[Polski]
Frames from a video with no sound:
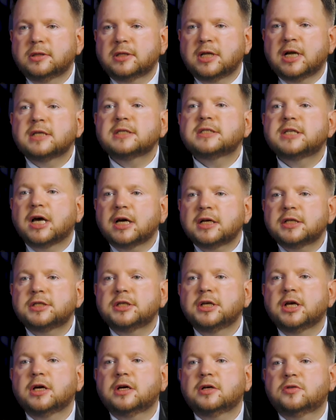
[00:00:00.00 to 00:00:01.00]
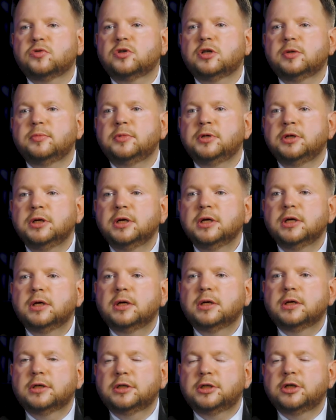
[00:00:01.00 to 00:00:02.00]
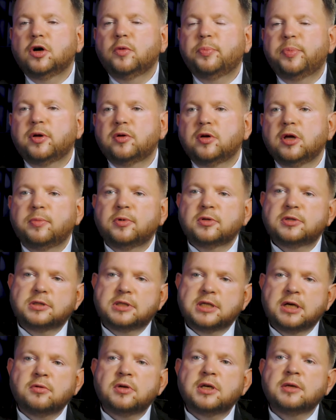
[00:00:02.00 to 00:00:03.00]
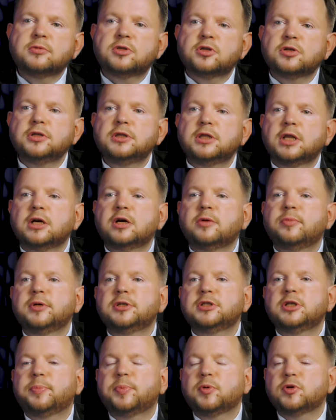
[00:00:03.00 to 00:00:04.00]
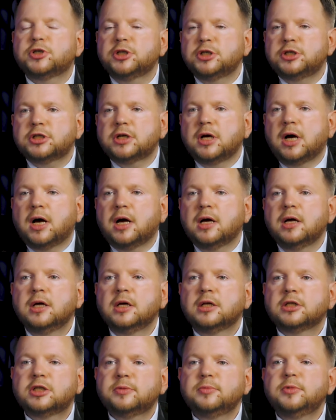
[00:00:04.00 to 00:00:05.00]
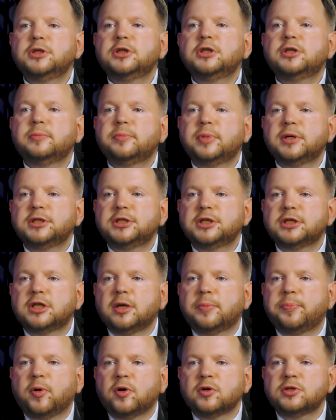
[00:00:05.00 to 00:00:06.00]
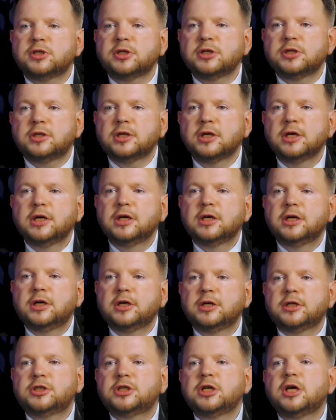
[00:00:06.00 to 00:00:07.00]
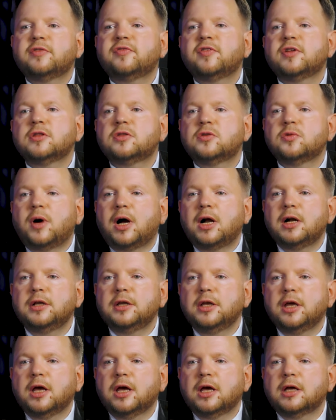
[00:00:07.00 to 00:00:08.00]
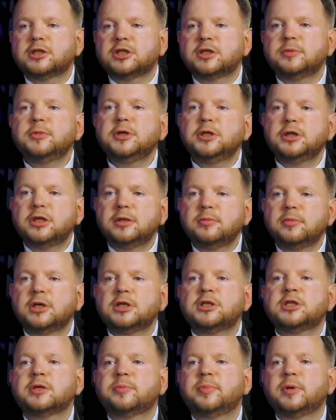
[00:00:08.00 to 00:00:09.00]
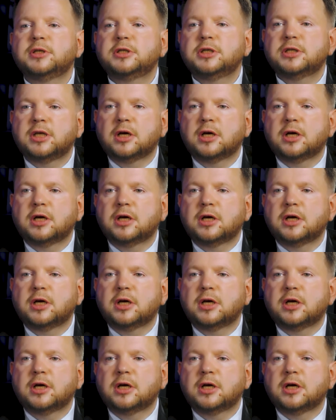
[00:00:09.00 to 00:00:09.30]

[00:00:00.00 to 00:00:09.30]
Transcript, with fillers: transakcje, którymi się operuje, bo całkiem co innego będzie pożyczka, czym innym będzie depozyt, czy ewentualnie czym innym jeszcze będzie